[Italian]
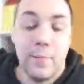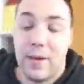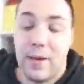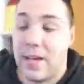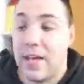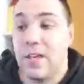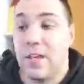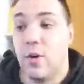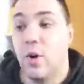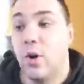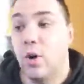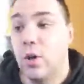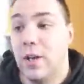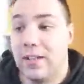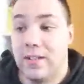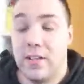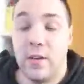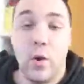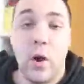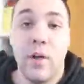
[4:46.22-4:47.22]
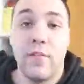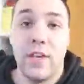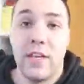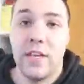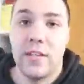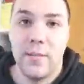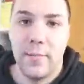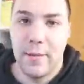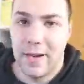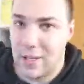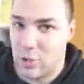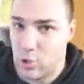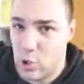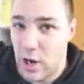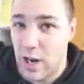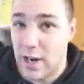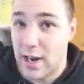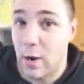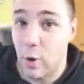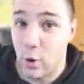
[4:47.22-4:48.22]
perché io la tengo a 20 perché
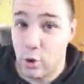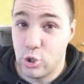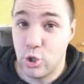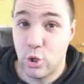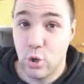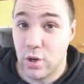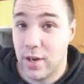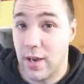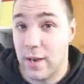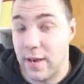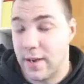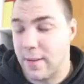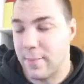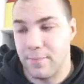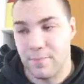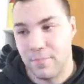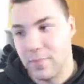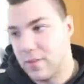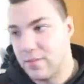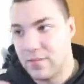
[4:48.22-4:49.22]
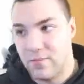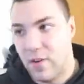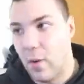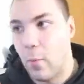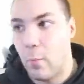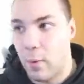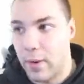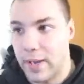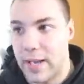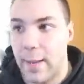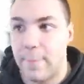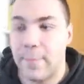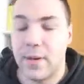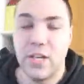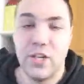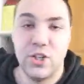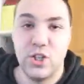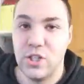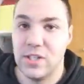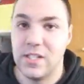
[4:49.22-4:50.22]
ho l'analogico che fa un po' i
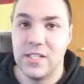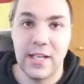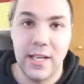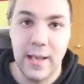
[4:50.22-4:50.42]
capricci,